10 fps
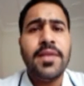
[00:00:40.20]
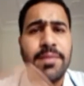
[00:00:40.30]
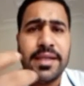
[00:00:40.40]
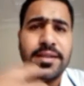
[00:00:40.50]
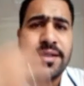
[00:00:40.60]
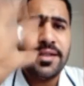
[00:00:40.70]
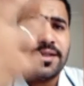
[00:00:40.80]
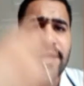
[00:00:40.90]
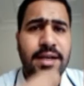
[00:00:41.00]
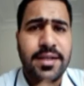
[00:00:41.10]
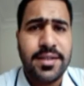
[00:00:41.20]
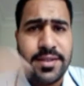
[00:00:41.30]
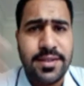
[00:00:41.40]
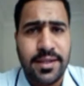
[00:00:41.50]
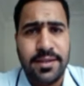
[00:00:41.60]
بعض
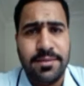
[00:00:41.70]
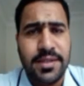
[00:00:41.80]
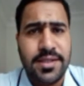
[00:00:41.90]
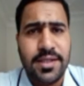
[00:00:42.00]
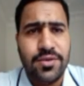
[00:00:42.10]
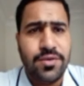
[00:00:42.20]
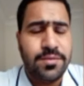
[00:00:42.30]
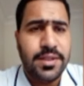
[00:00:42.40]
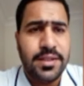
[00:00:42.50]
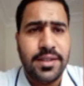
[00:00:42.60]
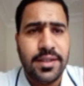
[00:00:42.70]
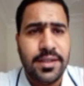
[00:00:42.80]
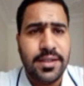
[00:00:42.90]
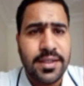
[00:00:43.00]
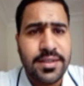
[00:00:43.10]
النقائص يعني باجين عندهم بعض
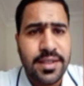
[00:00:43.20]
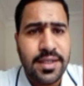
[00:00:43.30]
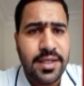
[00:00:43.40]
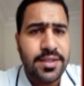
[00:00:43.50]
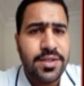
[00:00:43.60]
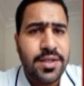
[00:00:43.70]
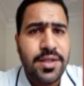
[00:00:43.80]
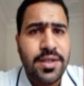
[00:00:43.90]
الاختلالات